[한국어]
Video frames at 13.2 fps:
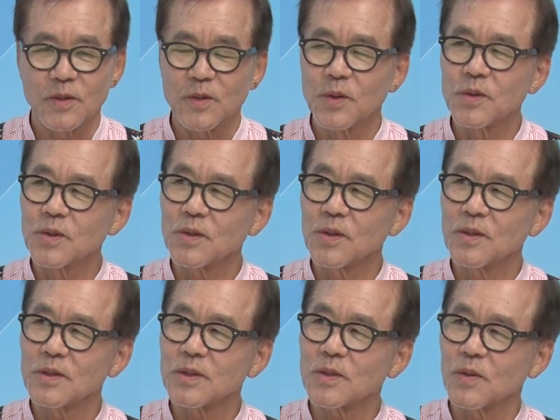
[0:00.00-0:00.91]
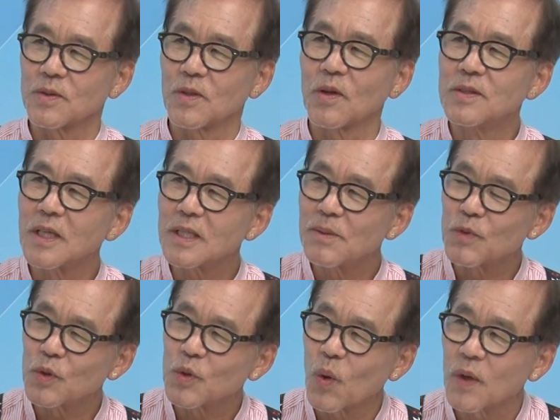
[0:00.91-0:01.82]
요들성
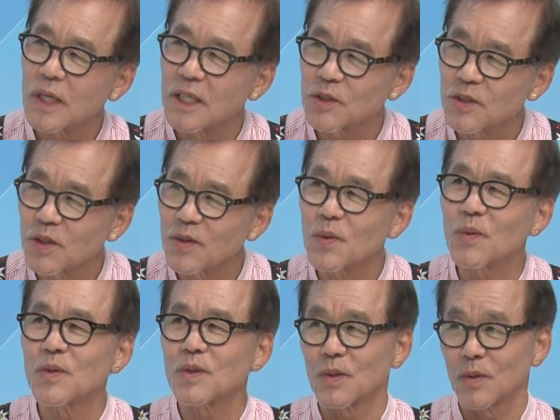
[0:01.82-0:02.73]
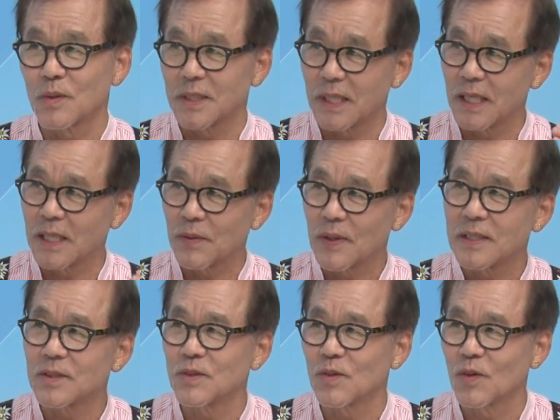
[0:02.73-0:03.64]
선생님도 소개해줘서 요들성도 제대로
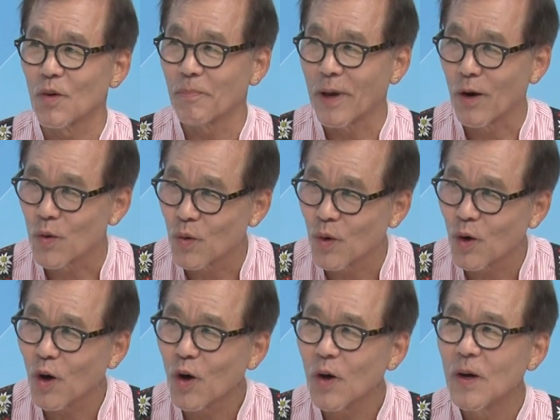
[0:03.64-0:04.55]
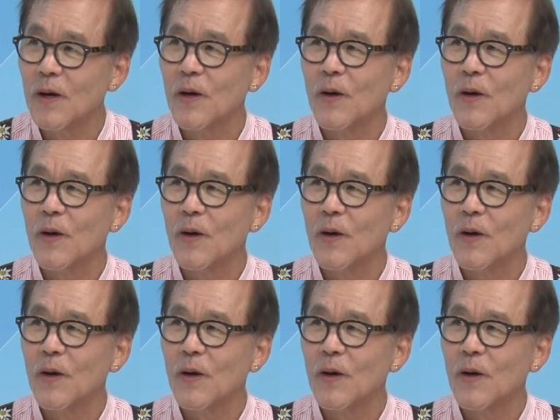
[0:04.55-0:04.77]
할 수 있도록 배우고